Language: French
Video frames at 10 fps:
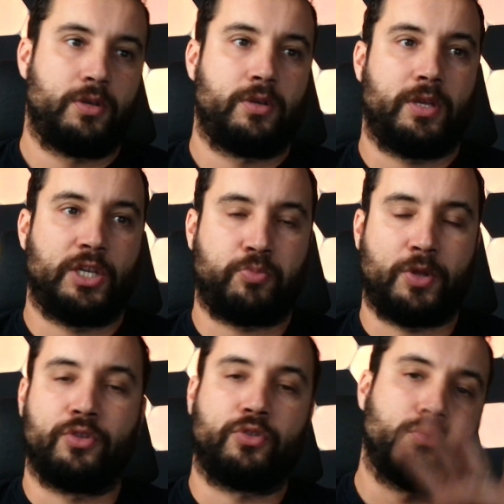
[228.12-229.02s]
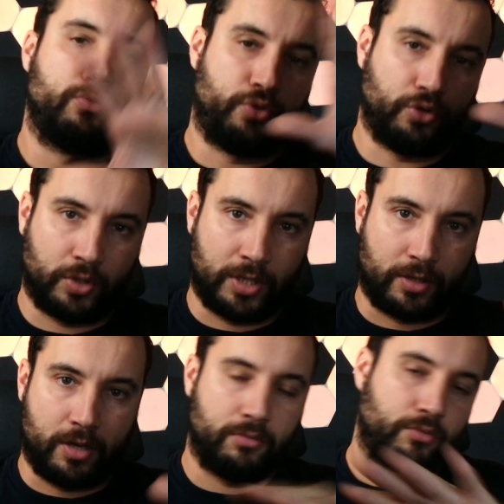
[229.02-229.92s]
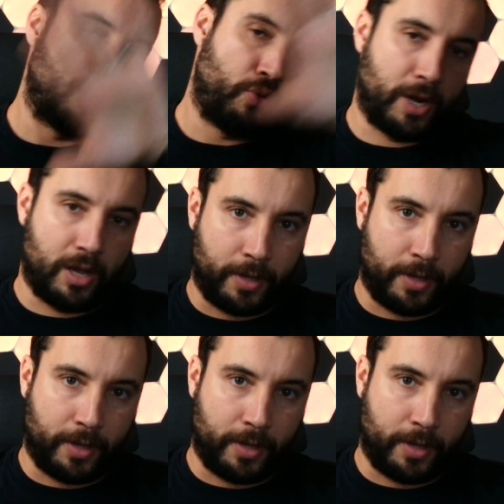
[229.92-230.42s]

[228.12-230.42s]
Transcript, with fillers: exploiter d'autres data. On en parlera après.